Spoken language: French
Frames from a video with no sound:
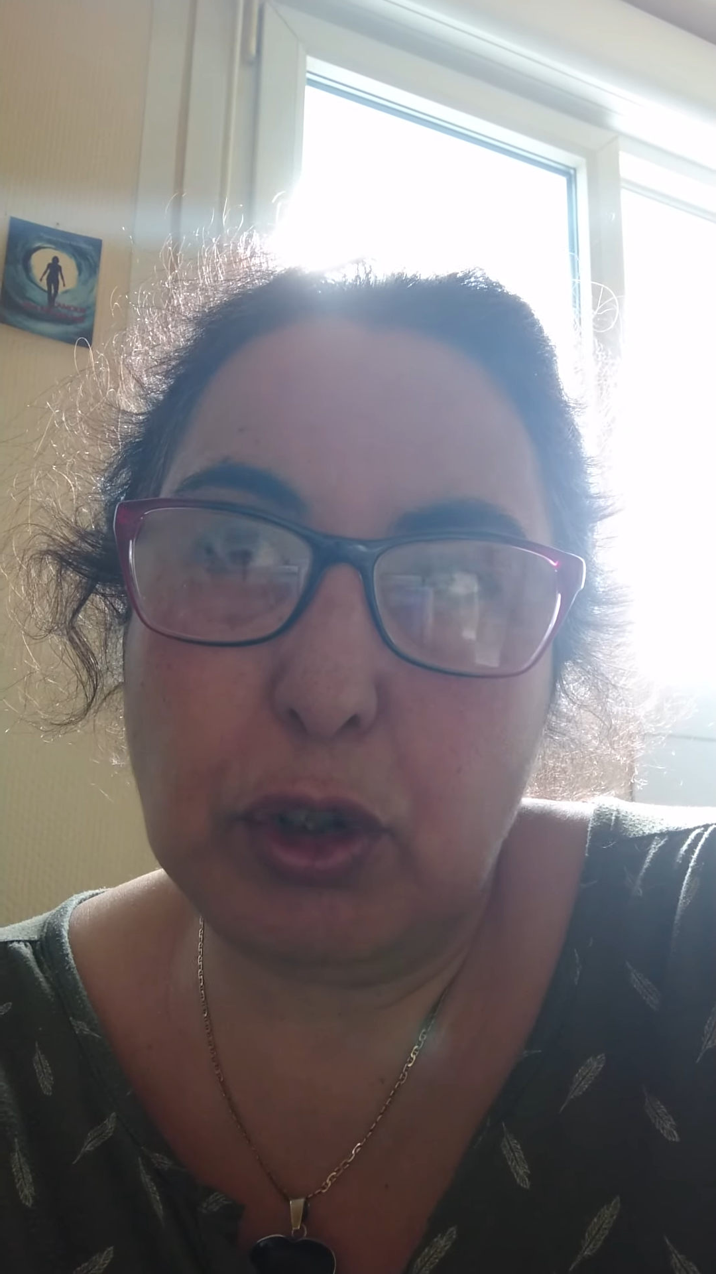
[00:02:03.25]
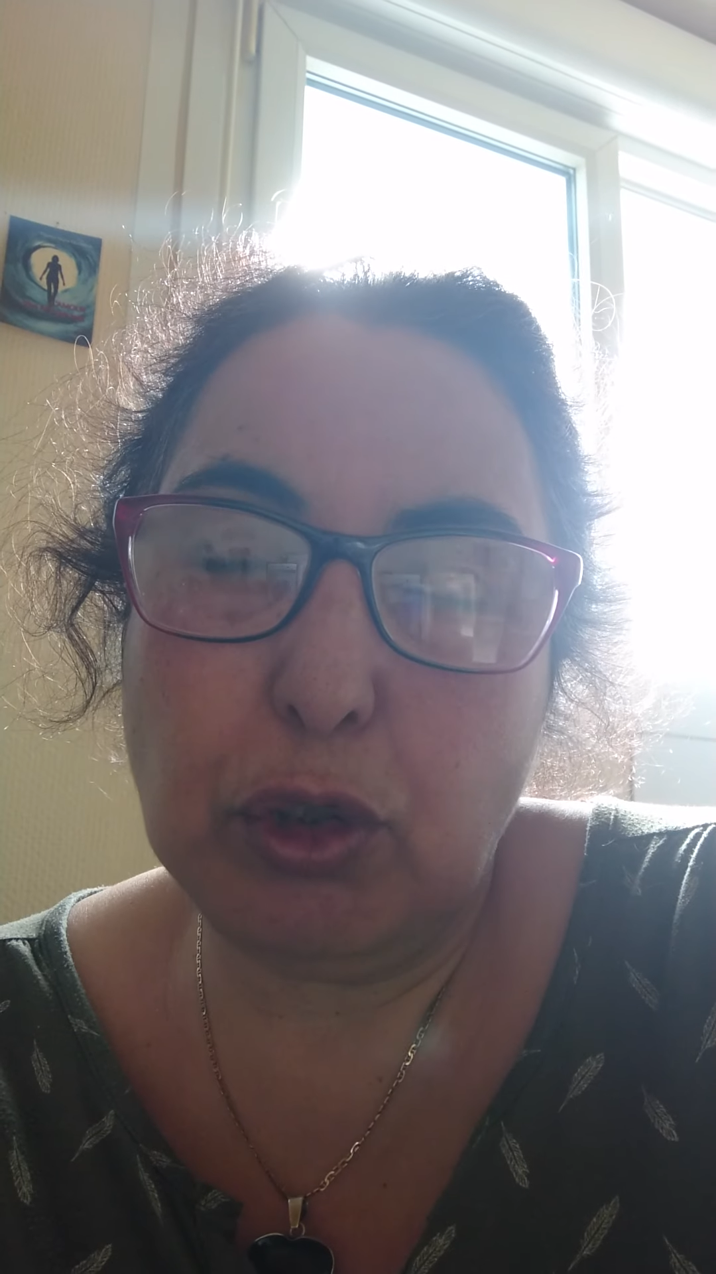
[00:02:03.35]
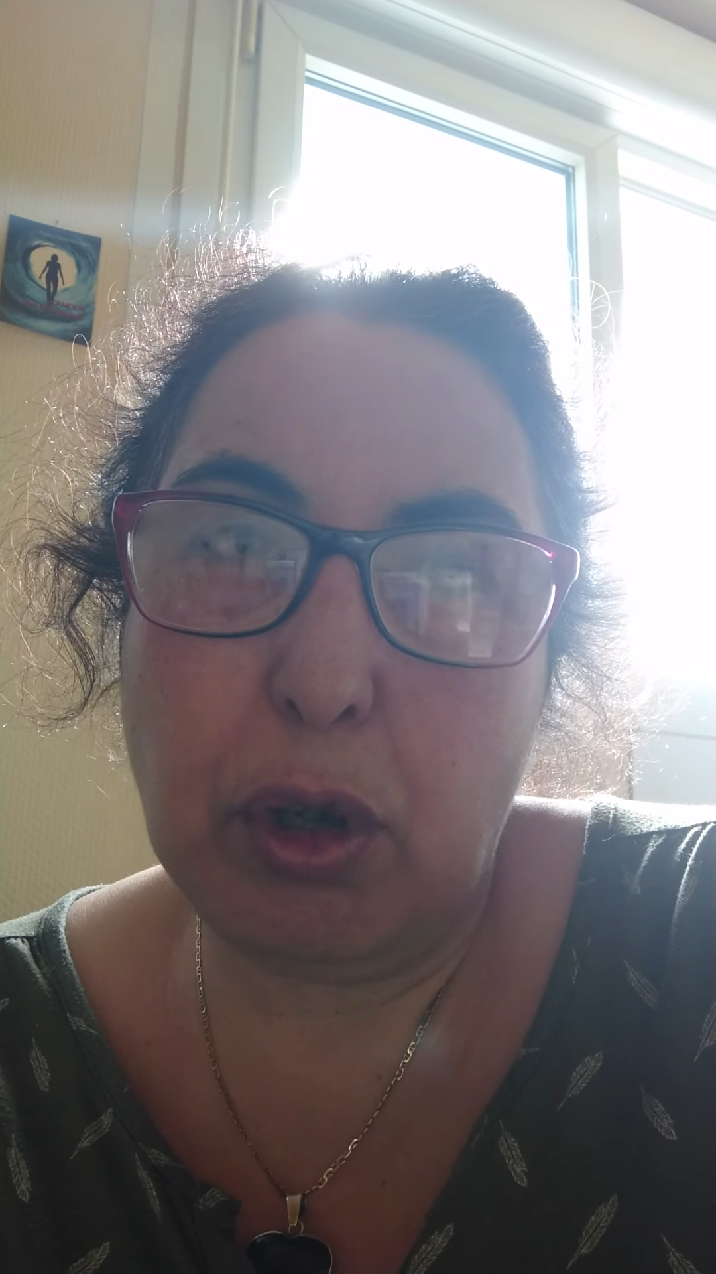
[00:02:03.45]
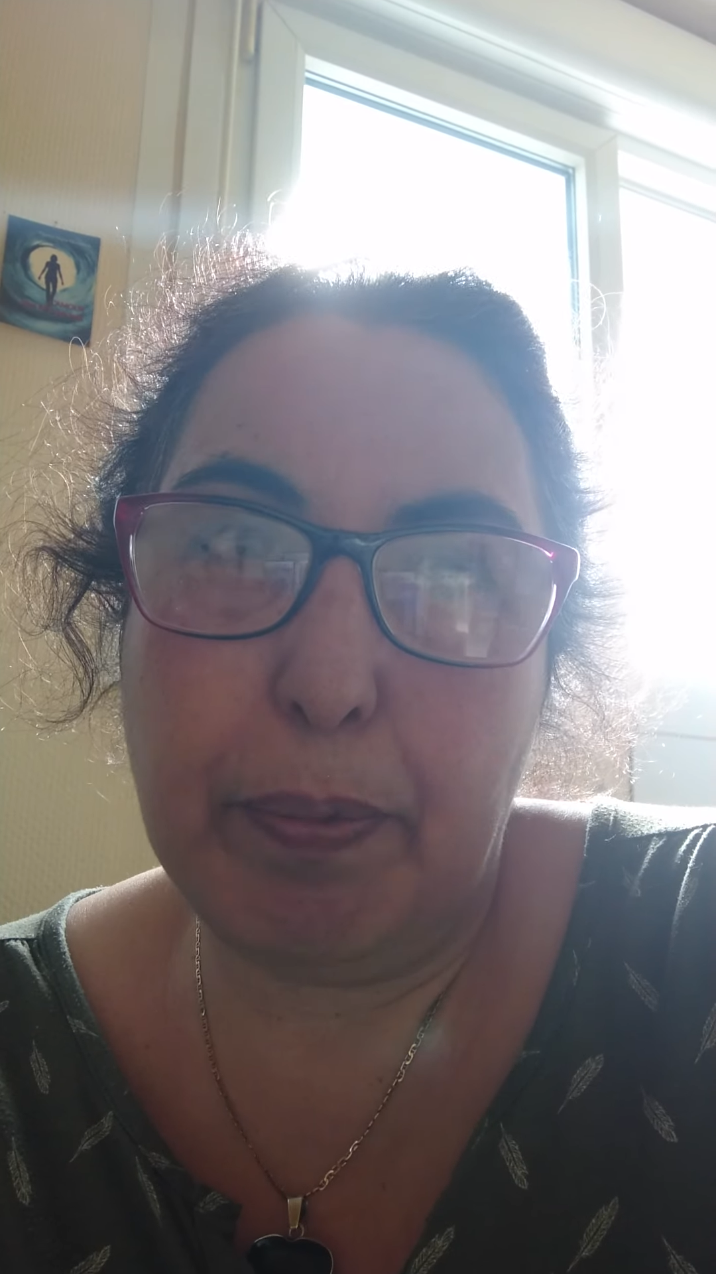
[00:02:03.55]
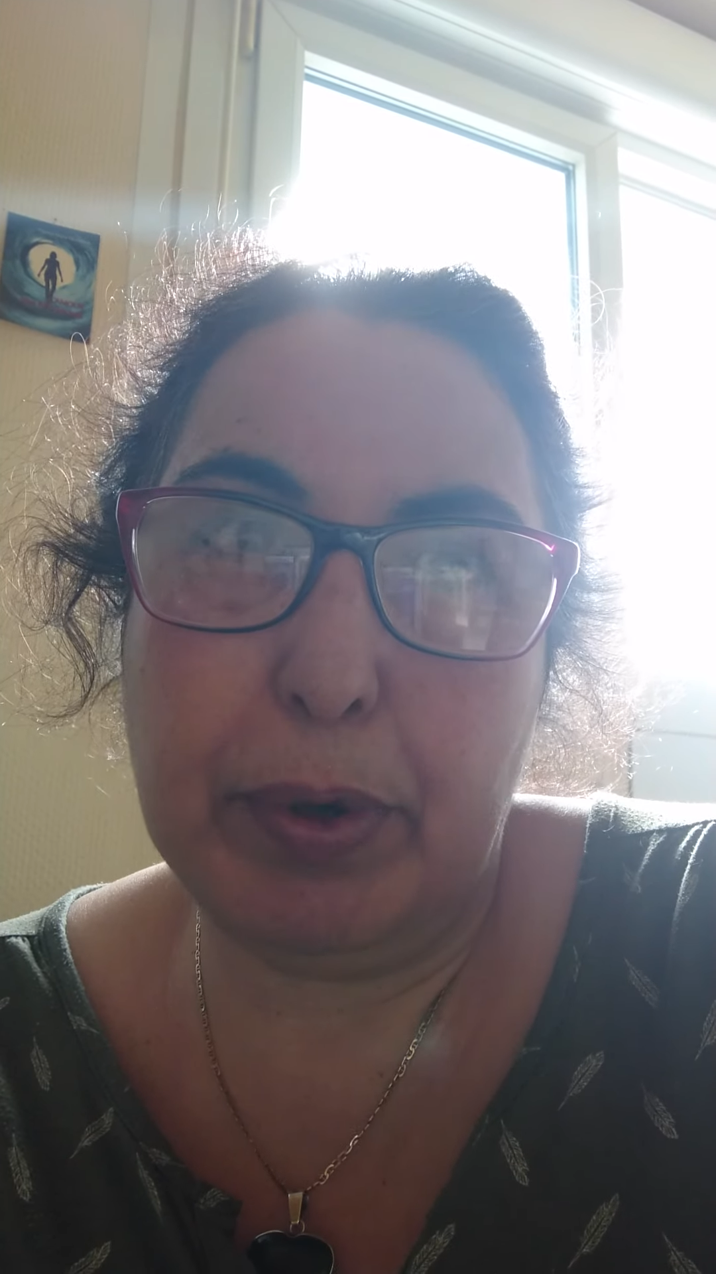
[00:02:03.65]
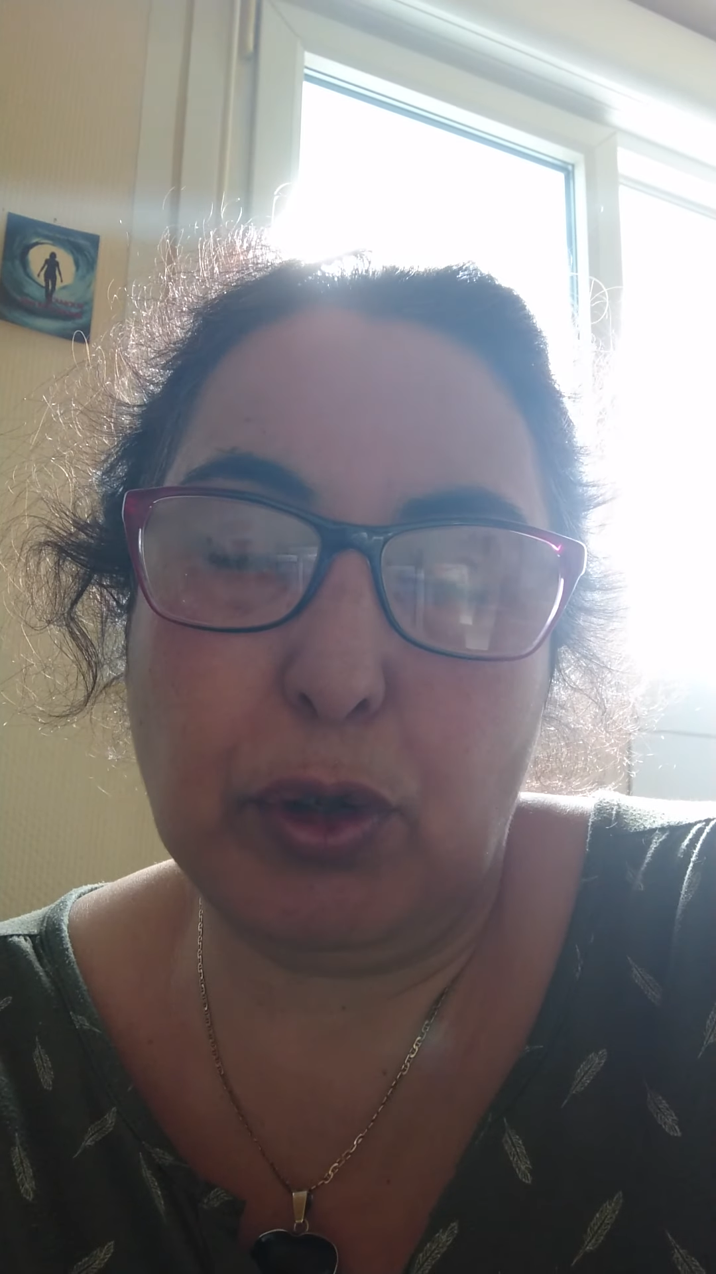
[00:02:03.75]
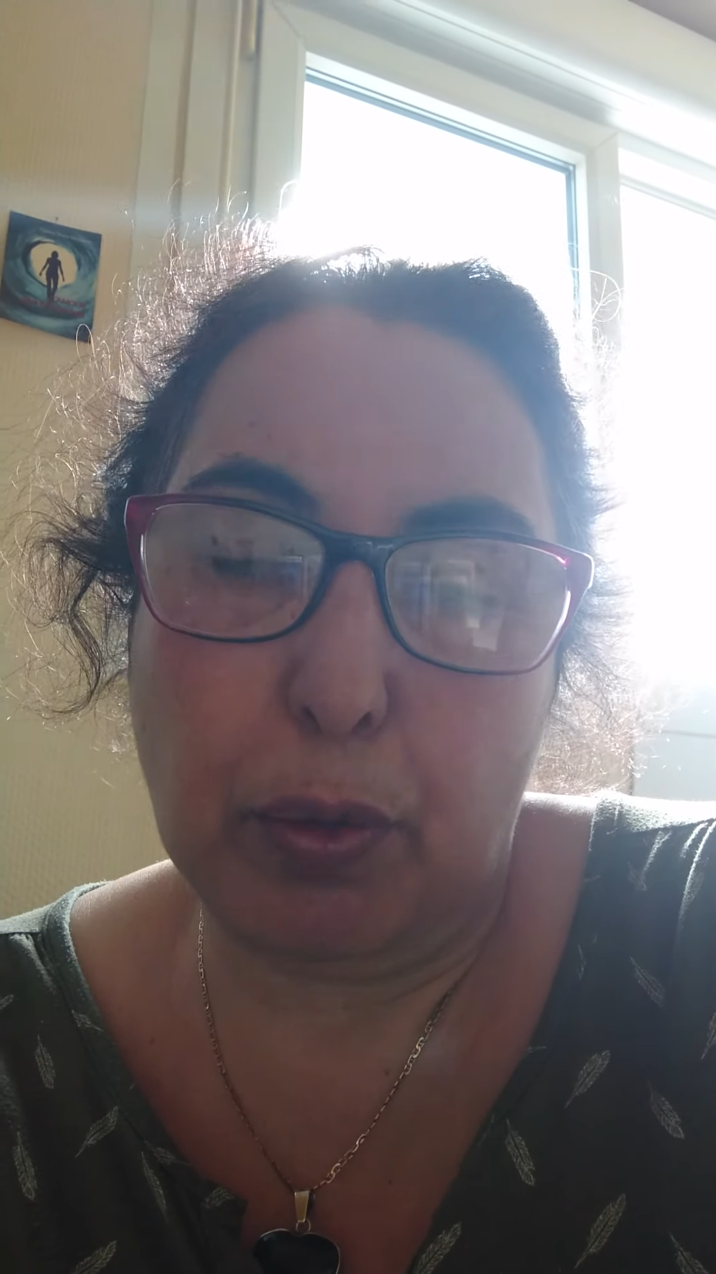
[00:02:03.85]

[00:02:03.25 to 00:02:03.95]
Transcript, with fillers: que je suis un peu